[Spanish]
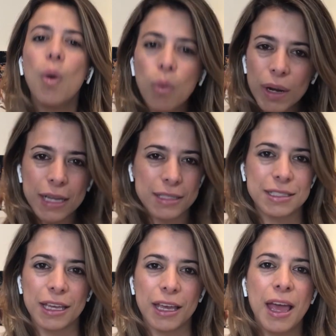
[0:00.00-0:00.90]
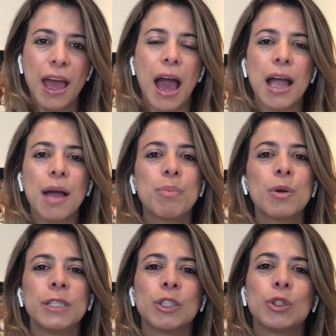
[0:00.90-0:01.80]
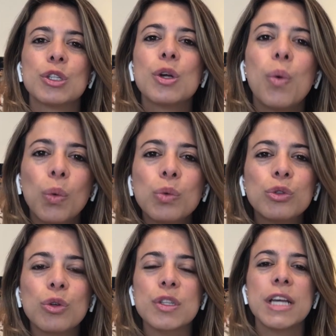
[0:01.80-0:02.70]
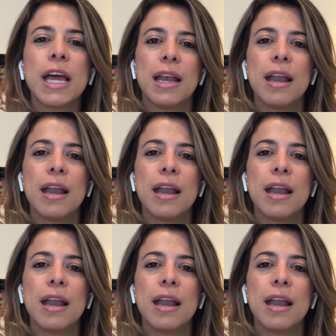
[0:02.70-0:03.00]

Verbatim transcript: Únanse, hagan proyectos juntos.